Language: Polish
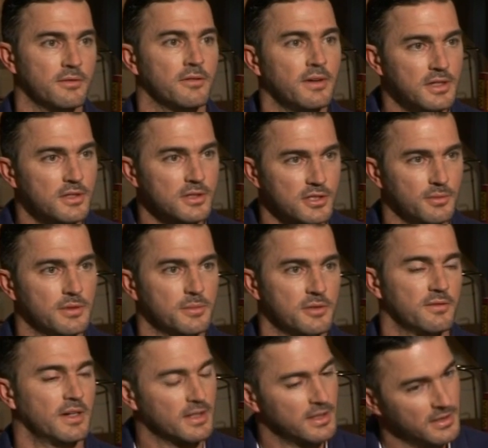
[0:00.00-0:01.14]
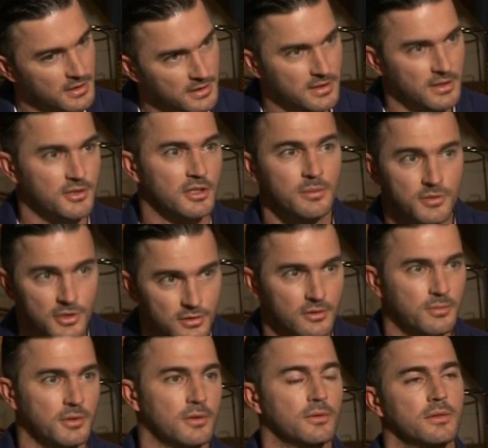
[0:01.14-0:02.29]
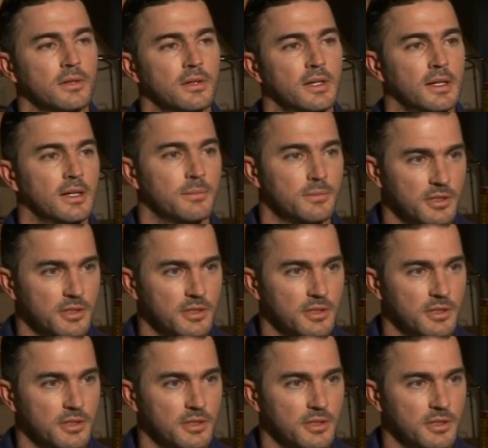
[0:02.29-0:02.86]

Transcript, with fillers: wywalczyć sobie przewagę i te 70 minut mhm.